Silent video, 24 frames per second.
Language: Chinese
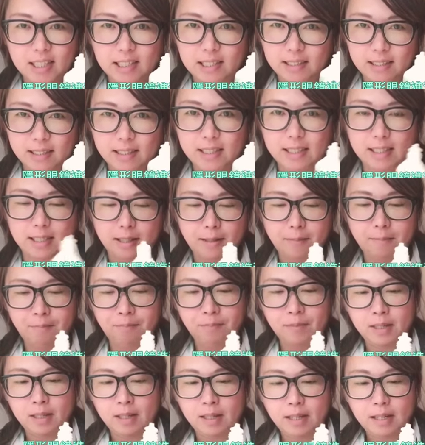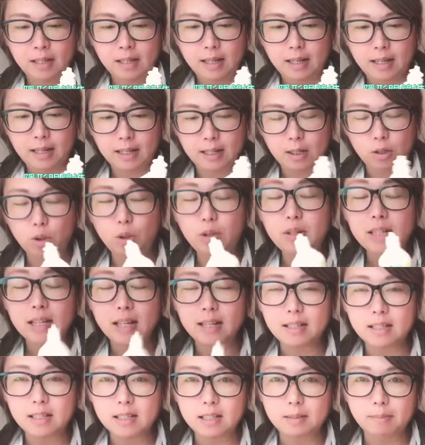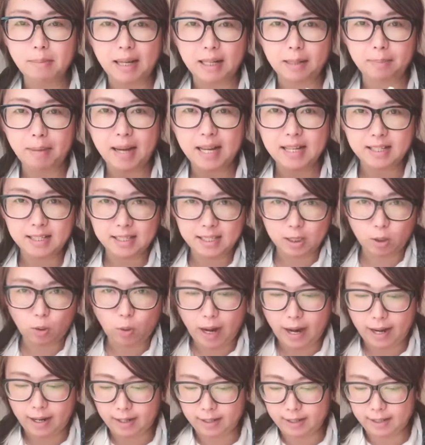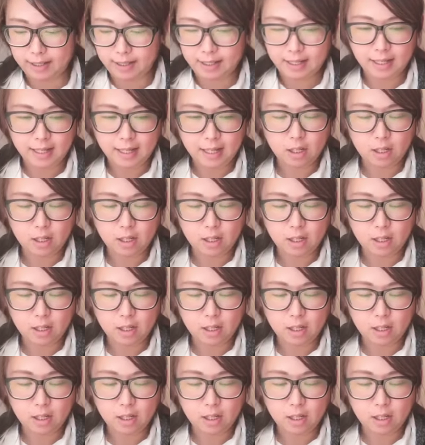洗剂，呃，屈臣氏买的八十几块而已。